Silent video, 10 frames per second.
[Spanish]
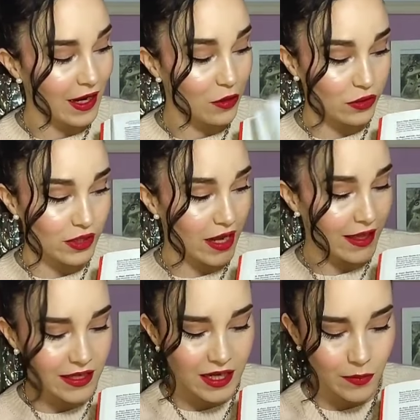
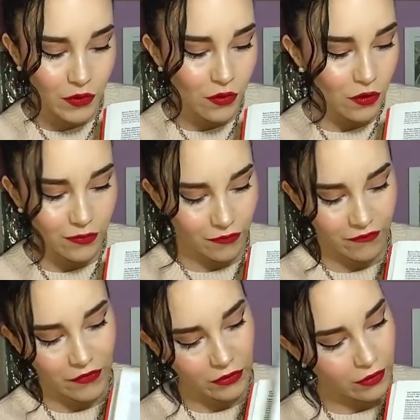ilustradísimo con
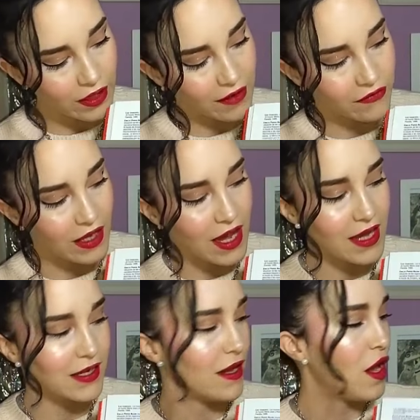fotografías,